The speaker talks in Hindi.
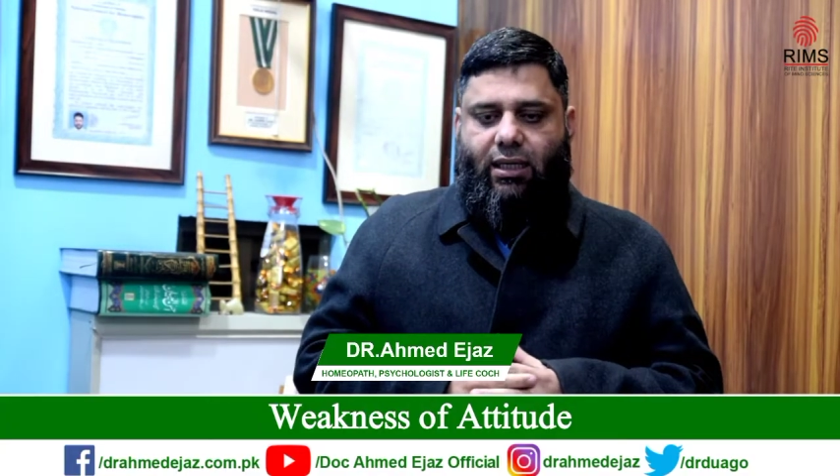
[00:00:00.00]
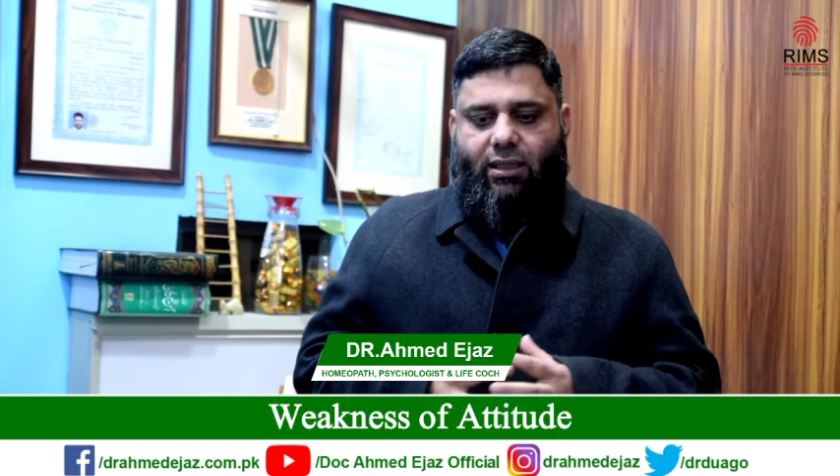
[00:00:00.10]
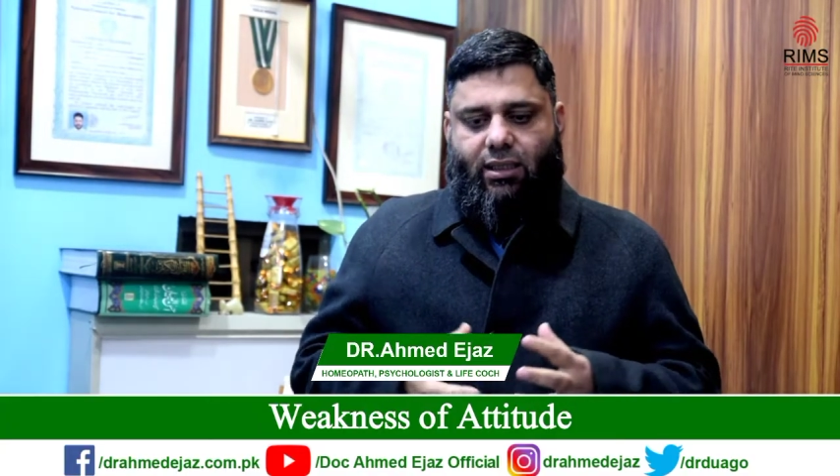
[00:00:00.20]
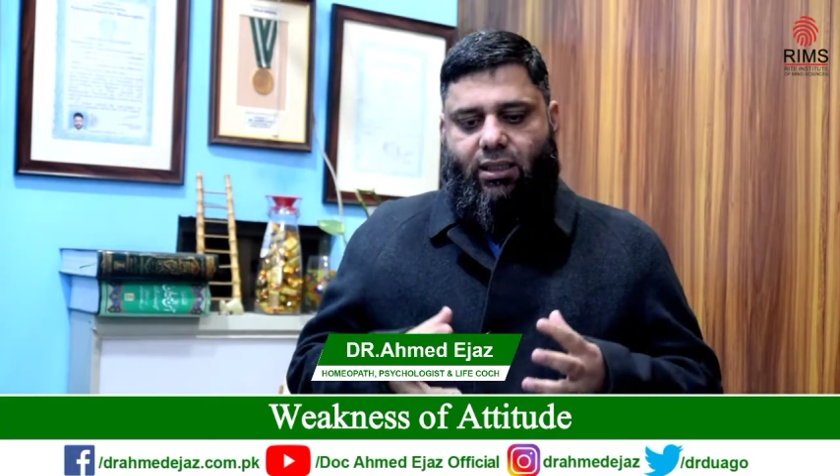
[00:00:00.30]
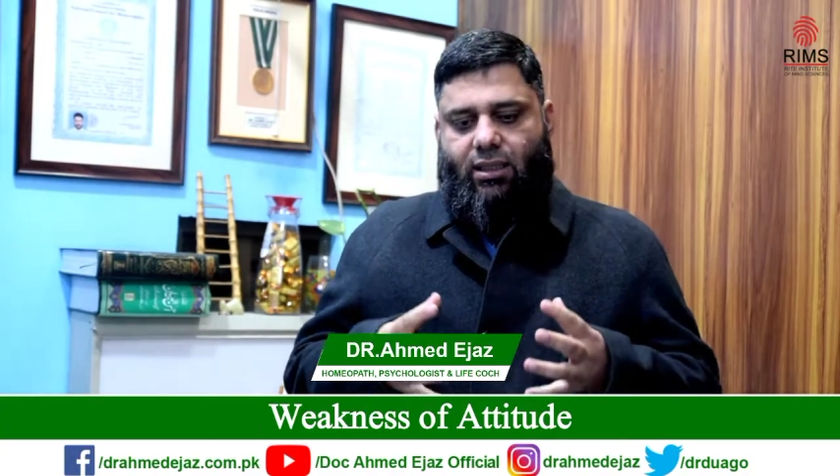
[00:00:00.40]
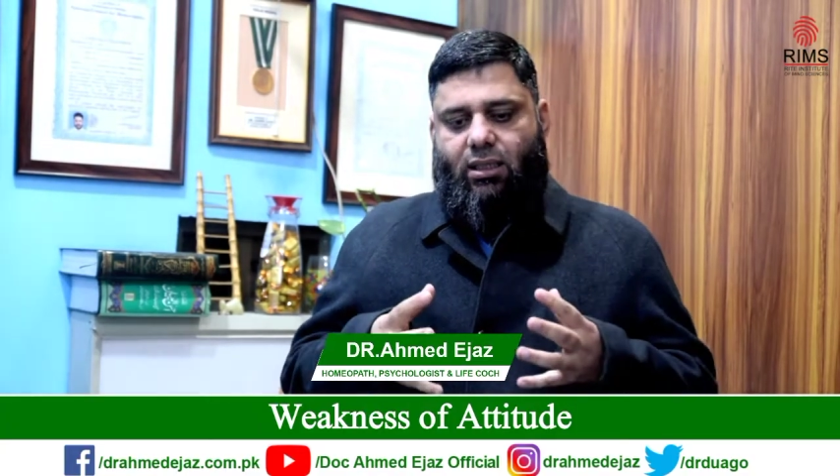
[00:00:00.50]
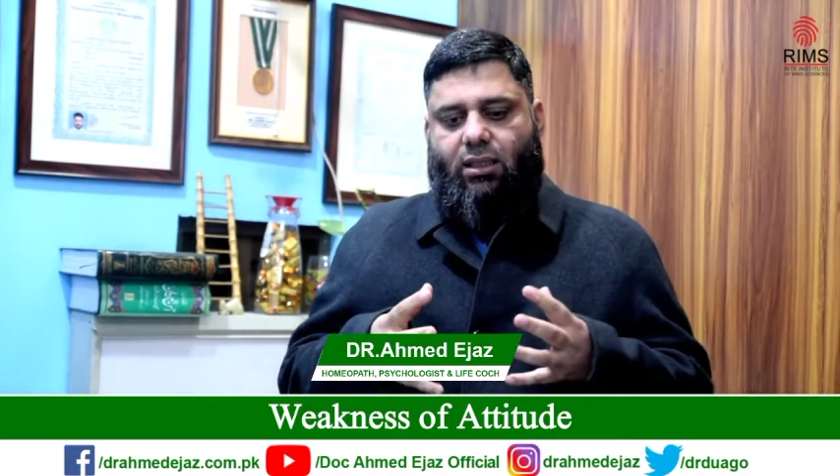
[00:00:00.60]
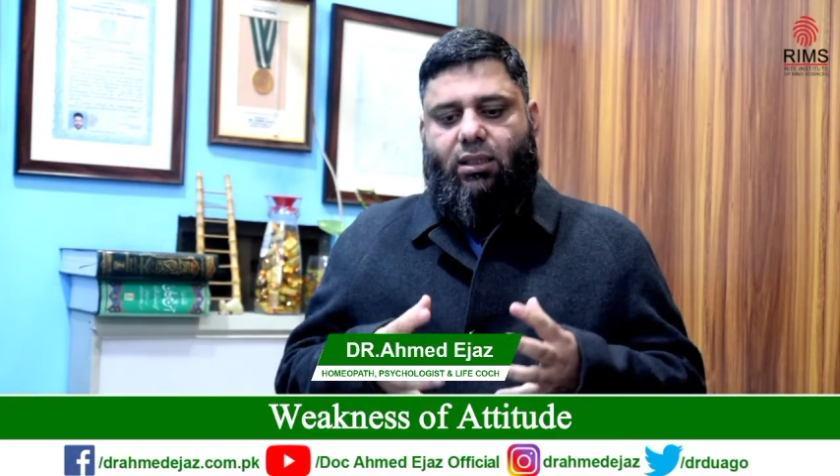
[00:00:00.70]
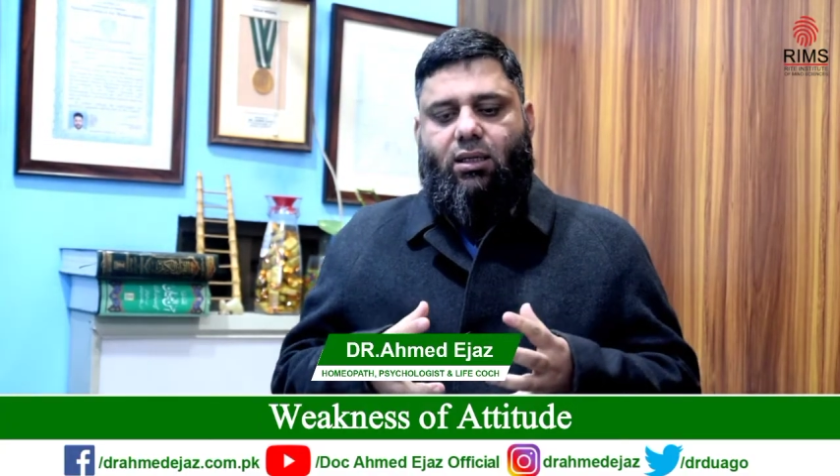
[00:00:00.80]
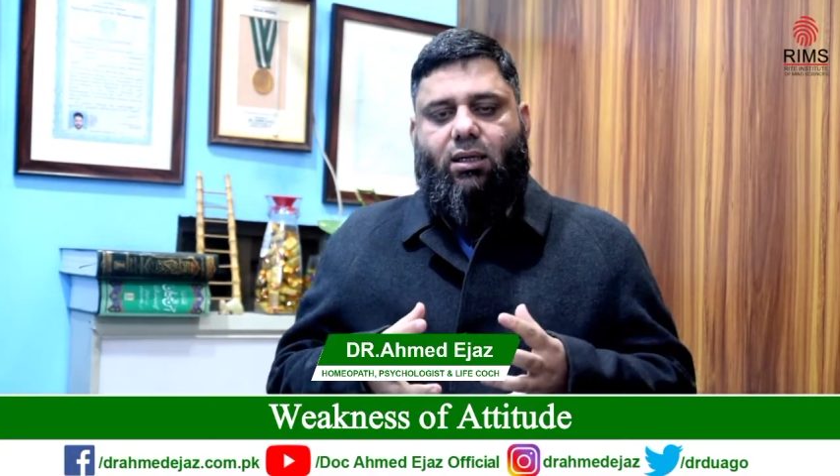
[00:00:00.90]
कि
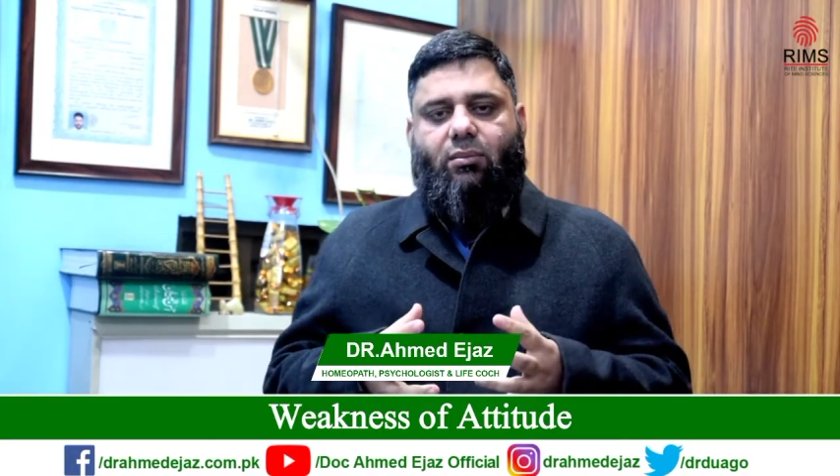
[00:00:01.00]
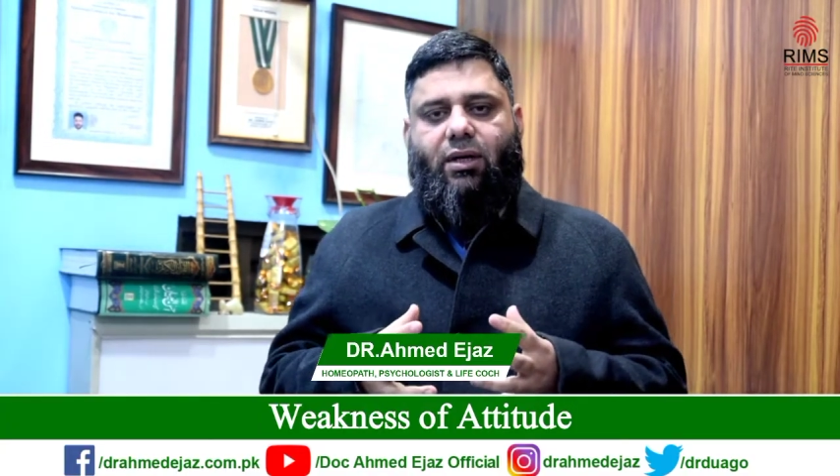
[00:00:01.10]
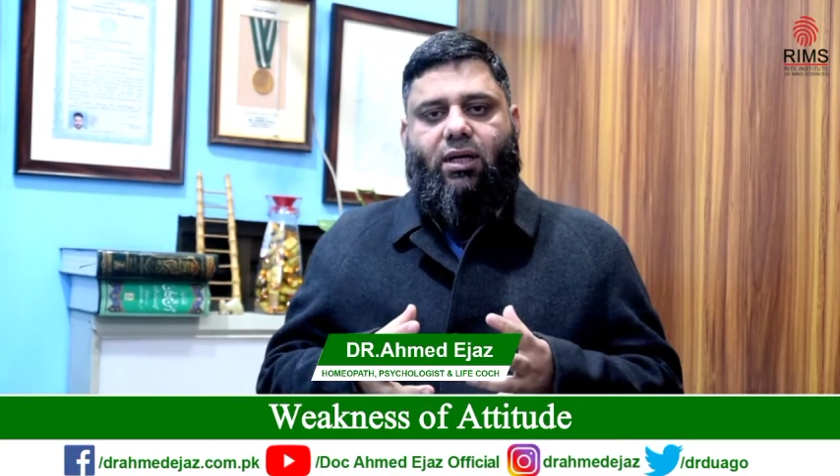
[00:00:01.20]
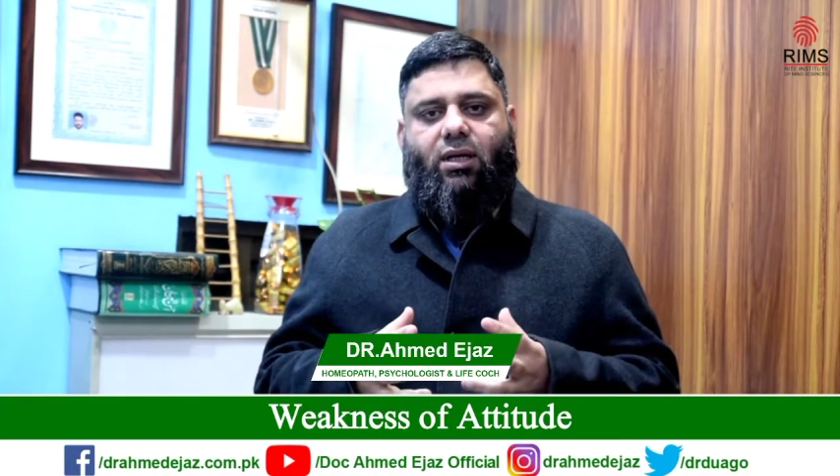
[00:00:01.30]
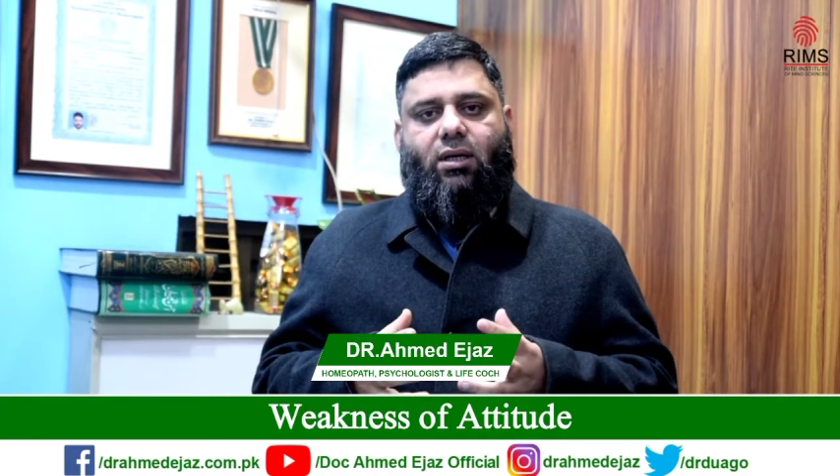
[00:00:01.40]
अगर हमारे